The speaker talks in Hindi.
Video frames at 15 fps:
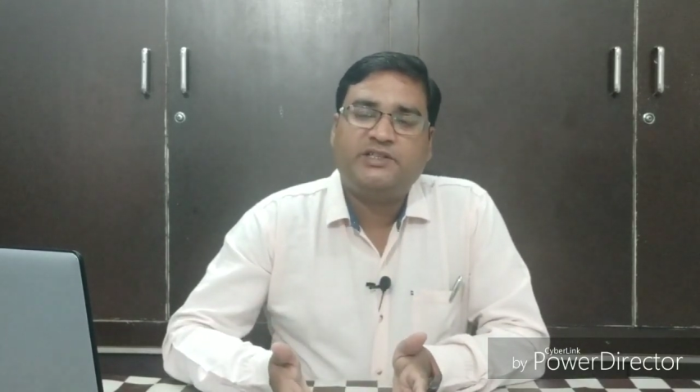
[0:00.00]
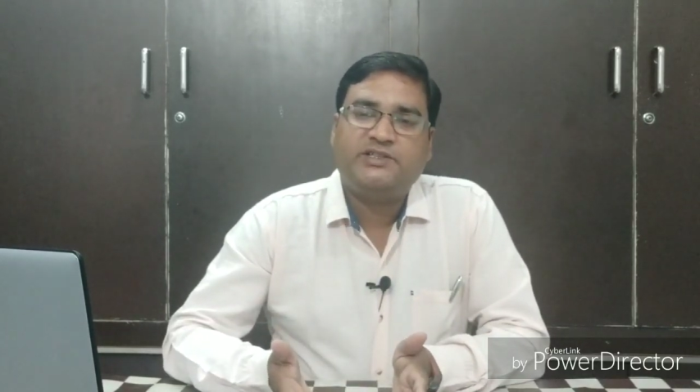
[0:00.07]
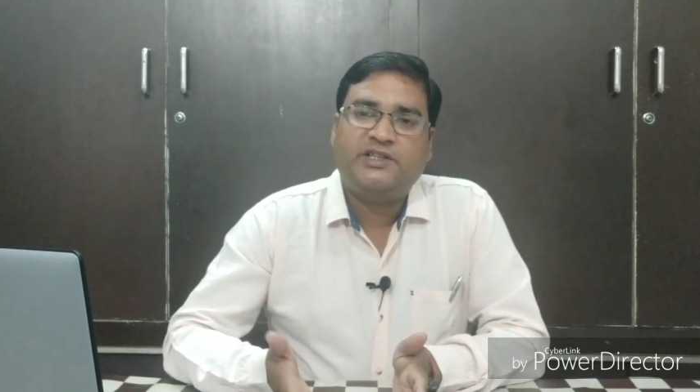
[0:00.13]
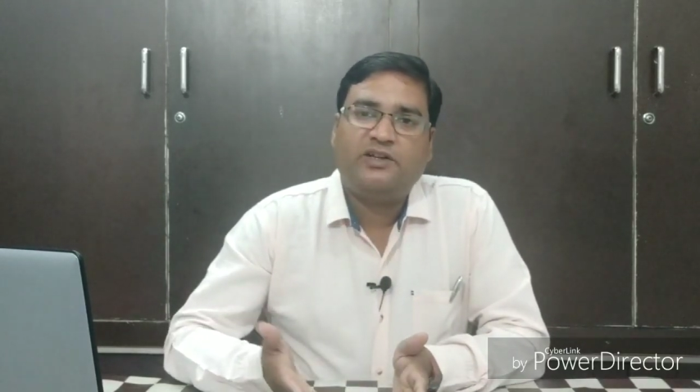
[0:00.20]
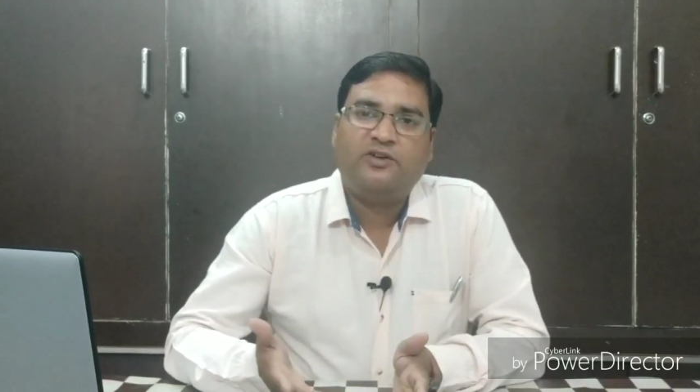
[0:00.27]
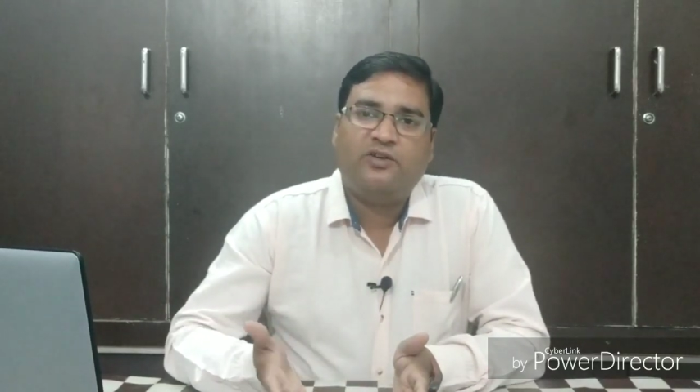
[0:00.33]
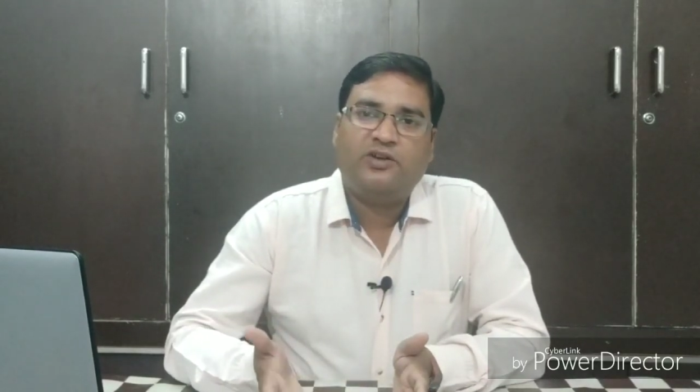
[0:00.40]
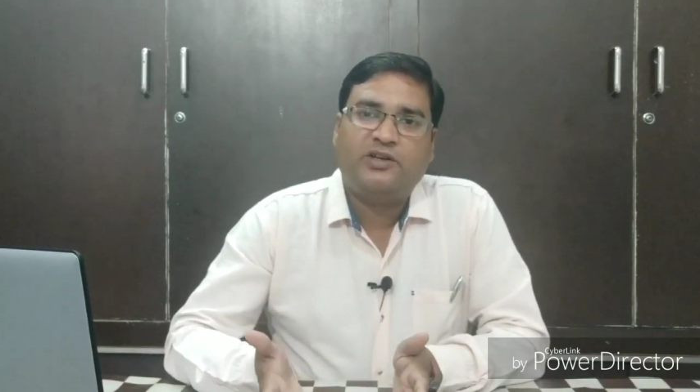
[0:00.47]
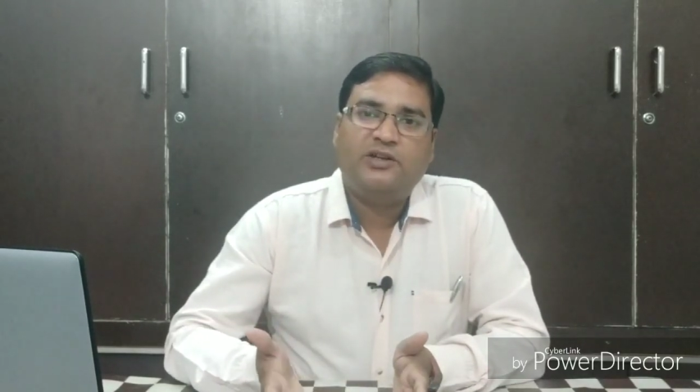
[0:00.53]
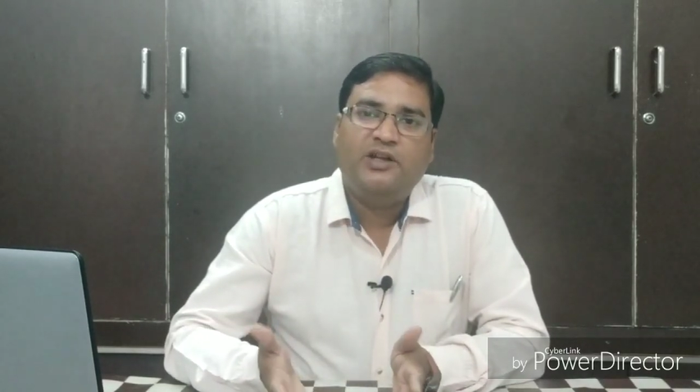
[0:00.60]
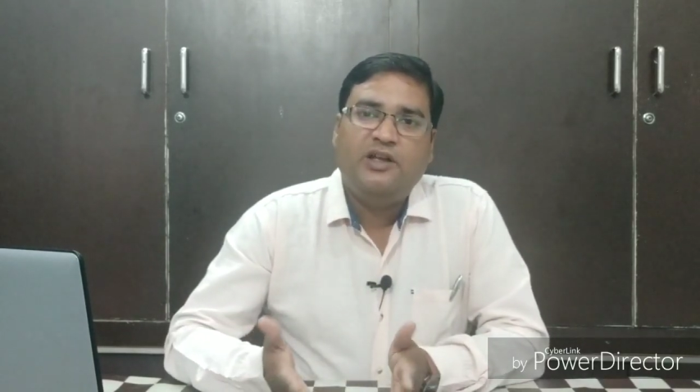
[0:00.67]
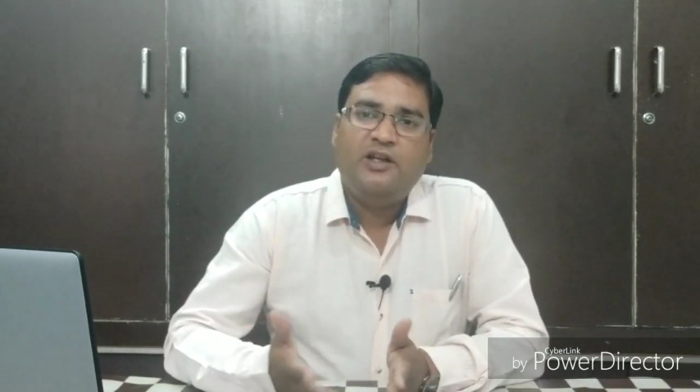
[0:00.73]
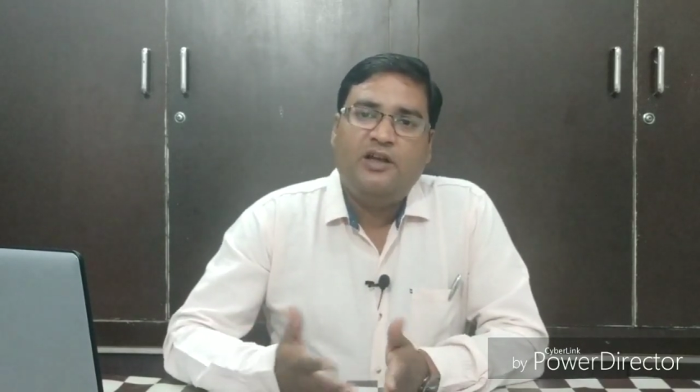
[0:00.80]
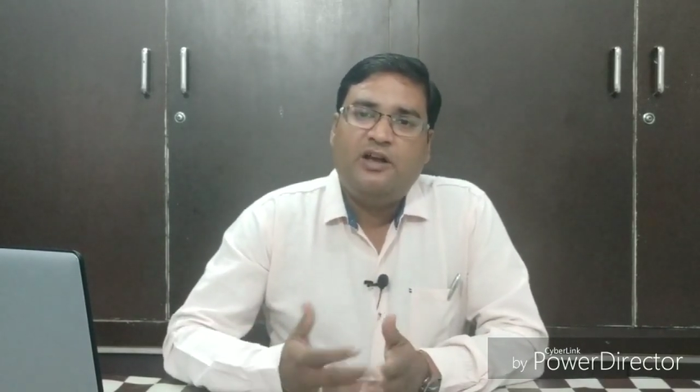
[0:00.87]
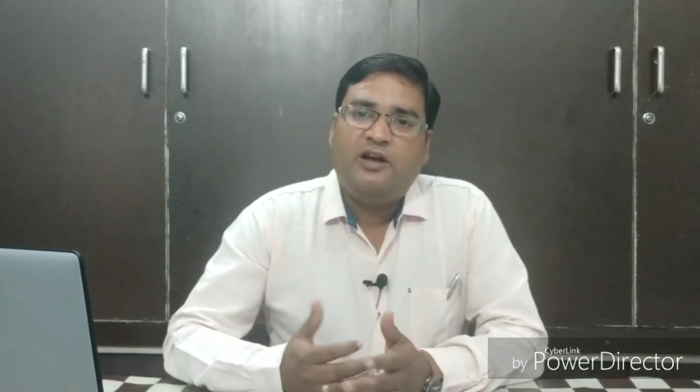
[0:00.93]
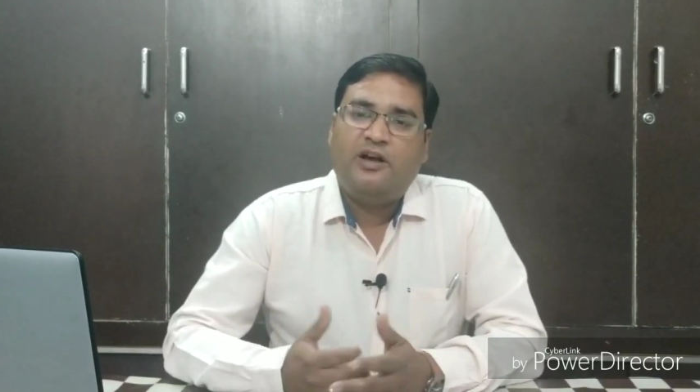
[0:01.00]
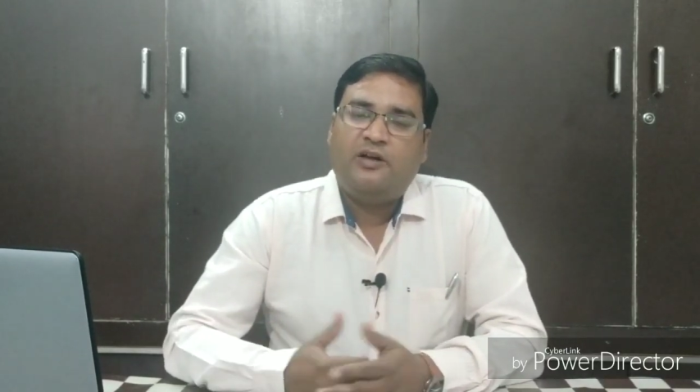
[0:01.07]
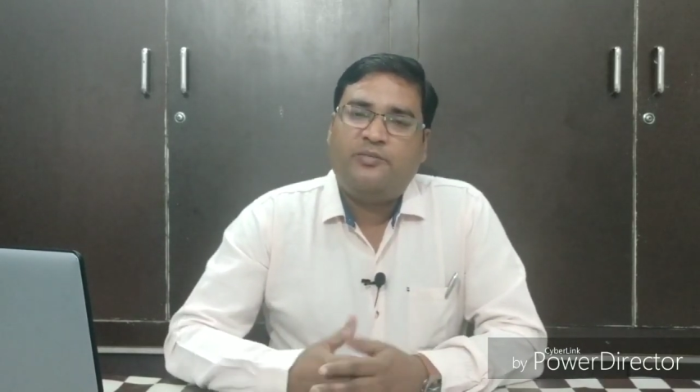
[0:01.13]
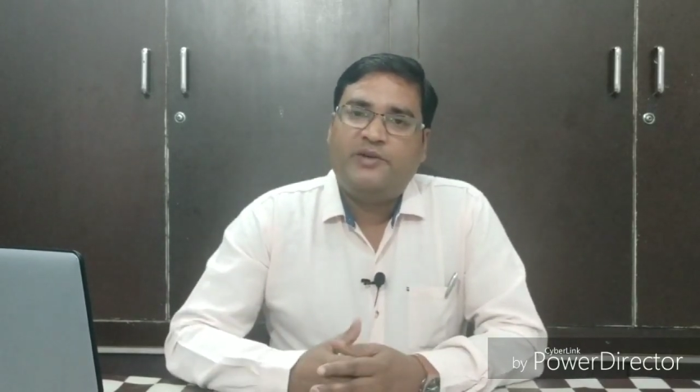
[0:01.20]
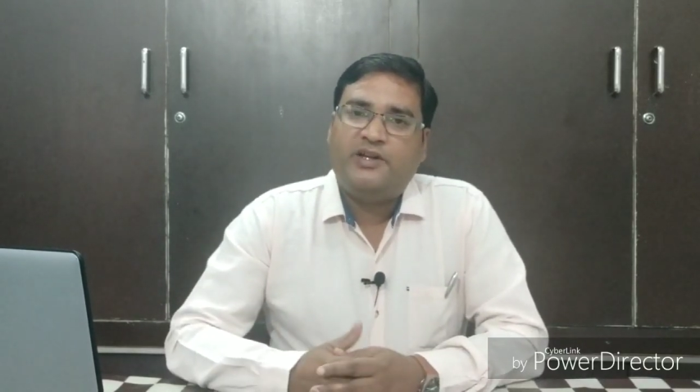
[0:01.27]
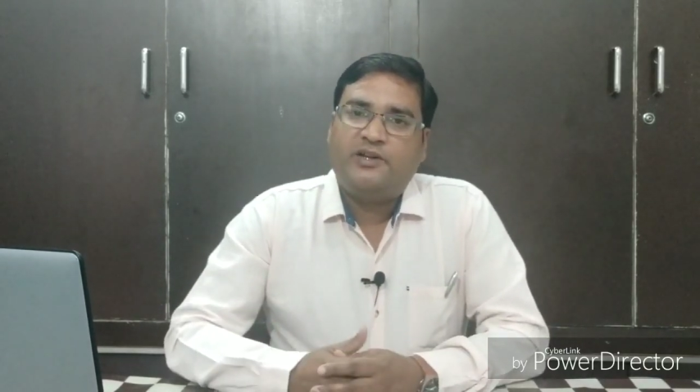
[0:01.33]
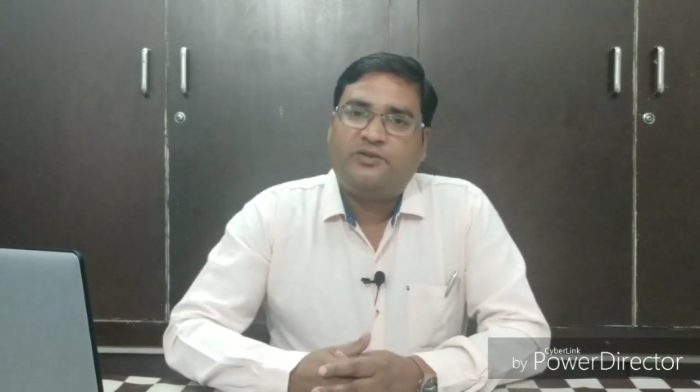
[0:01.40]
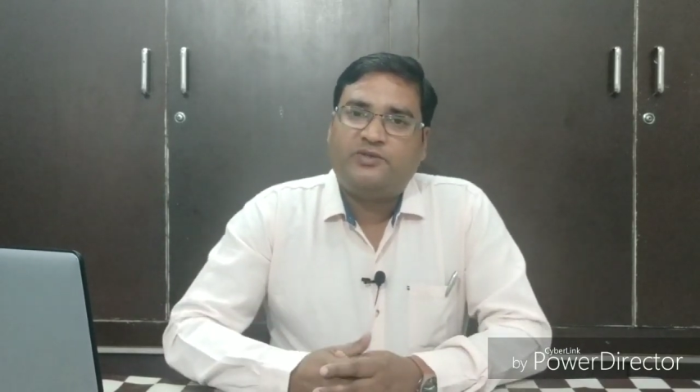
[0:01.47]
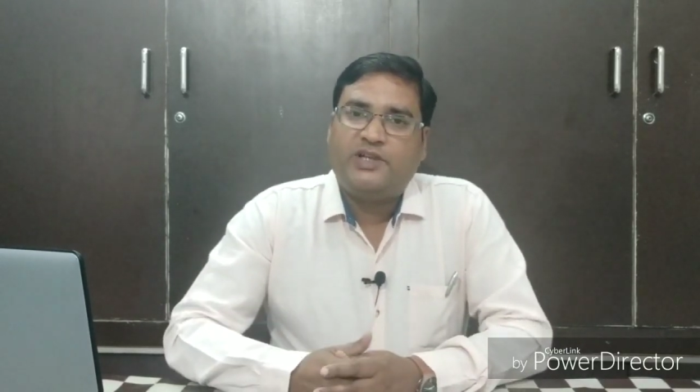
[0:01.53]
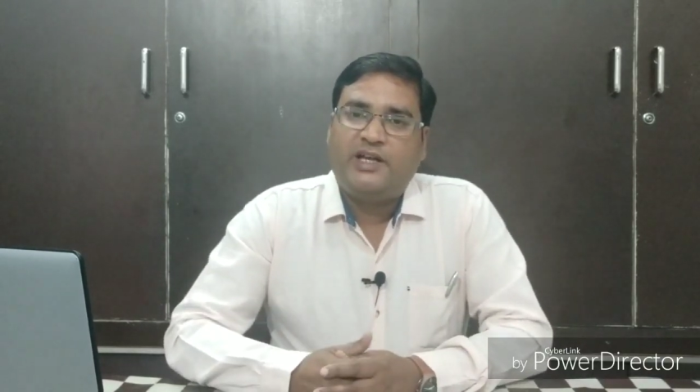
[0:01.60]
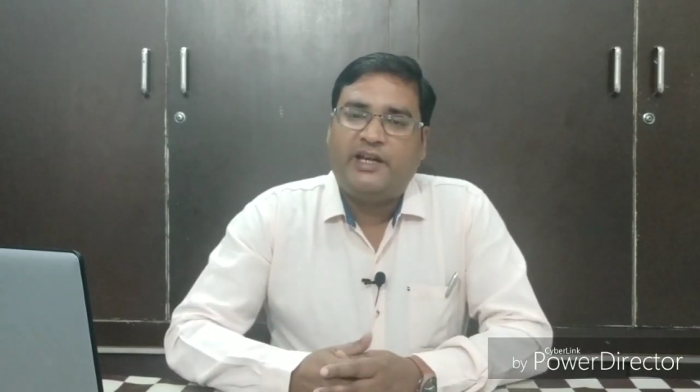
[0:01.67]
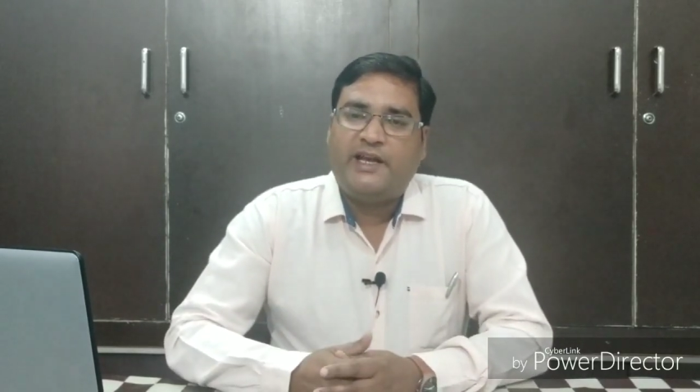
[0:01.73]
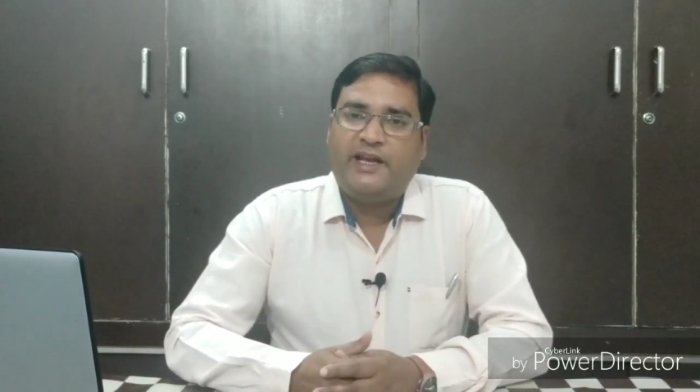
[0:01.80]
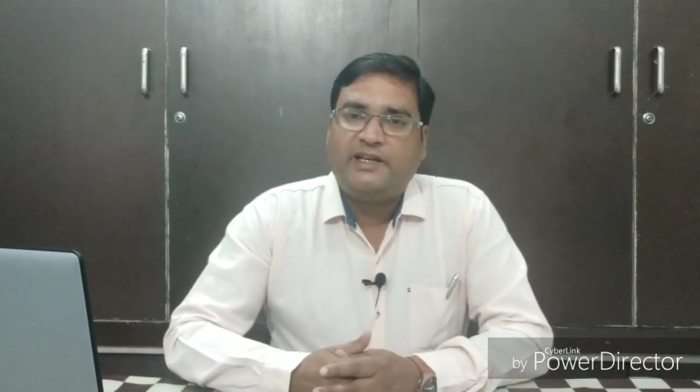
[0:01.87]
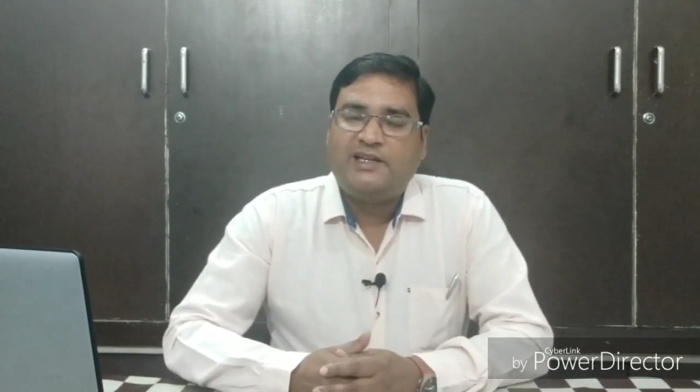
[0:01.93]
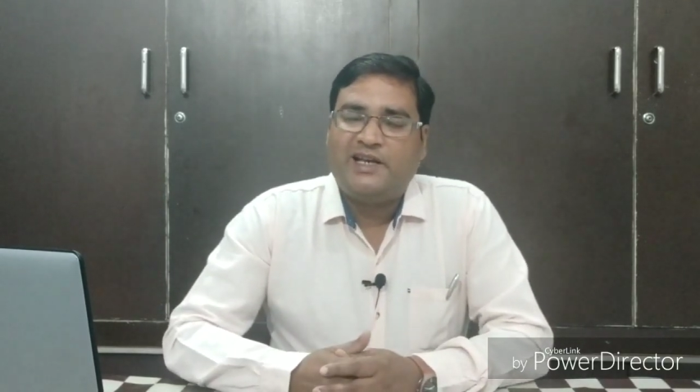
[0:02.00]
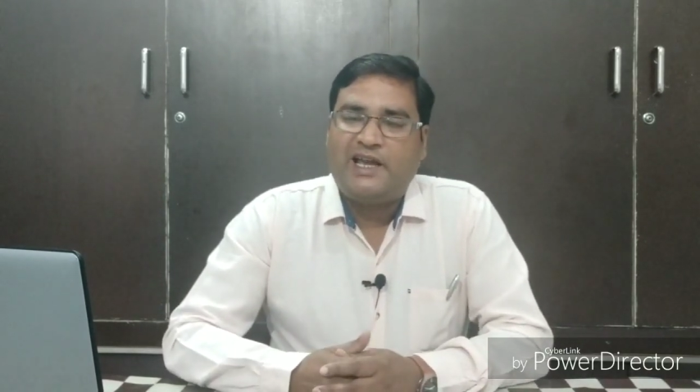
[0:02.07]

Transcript: शिक्षक और अपने अनुसार रैंक